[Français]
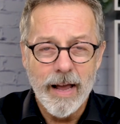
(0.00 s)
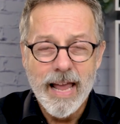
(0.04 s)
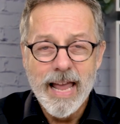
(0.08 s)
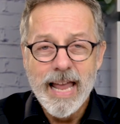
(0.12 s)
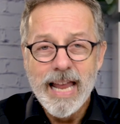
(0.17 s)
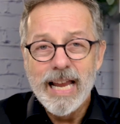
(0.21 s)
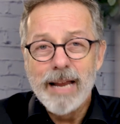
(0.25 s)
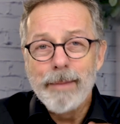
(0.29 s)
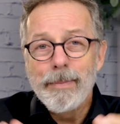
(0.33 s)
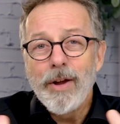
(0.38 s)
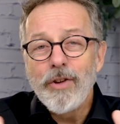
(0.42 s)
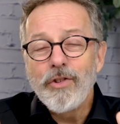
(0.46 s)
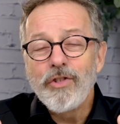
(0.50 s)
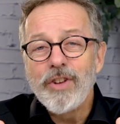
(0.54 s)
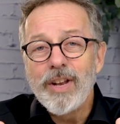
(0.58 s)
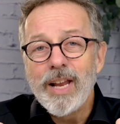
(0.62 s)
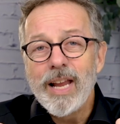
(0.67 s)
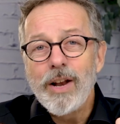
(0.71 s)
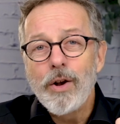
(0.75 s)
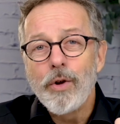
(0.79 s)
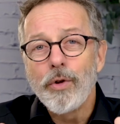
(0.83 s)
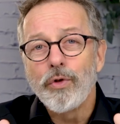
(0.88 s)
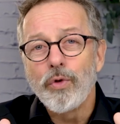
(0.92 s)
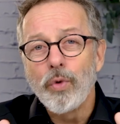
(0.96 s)
Imaginez le
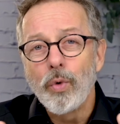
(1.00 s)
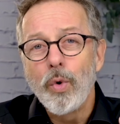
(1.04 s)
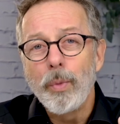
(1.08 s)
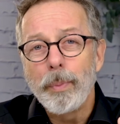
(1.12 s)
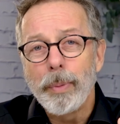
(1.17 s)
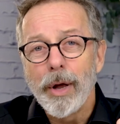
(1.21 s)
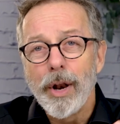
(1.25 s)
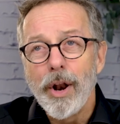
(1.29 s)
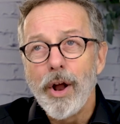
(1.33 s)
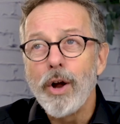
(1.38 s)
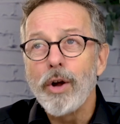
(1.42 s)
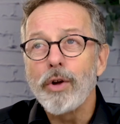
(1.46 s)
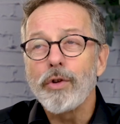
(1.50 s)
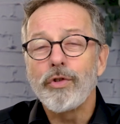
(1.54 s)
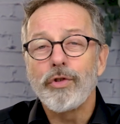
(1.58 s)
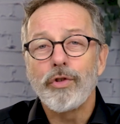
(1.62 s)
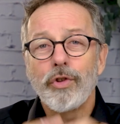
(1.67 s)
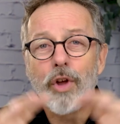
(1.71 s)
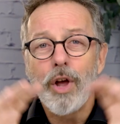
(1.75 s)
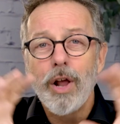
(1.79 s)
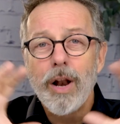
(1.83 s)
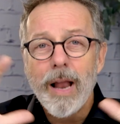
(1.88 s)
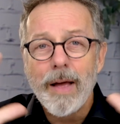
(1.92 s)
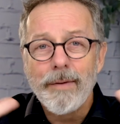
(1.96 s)
solopreneur
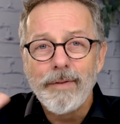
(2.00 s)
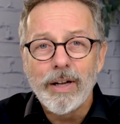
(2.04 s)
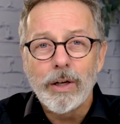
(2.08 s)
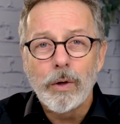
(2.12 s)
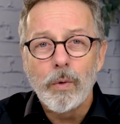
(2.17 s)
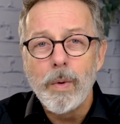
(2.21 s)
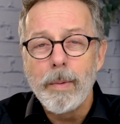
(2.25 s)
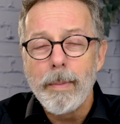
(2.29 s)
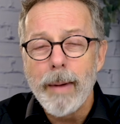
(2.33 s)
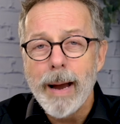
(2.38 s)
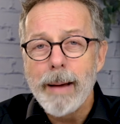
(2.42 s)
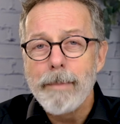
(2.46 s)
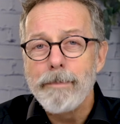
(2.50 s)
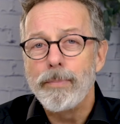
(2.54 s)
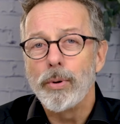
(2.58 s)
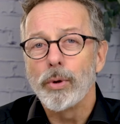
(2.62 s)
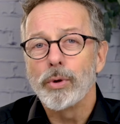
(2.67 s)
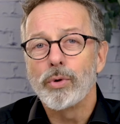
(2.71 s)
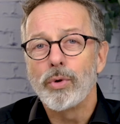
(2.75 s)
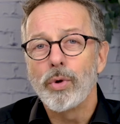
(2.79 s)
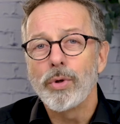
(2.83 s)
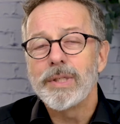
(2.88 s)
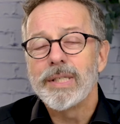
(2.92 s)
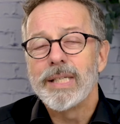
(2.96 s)
seul avec lui-même pour
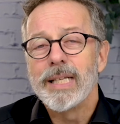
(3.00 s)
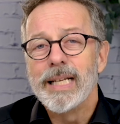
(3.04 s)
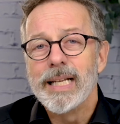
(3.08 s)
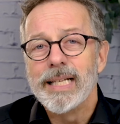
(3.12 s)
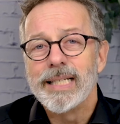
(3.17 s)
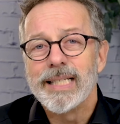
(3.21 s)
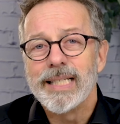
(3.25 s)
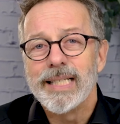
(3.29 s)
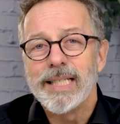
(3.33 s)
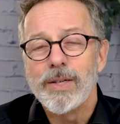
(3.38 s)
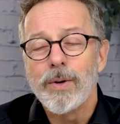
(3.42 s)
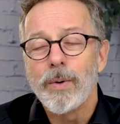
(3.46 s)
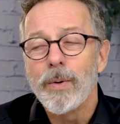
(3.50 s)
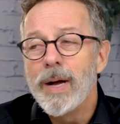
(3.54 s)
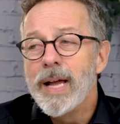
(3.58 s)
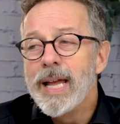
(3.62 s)
toutes ses décisions.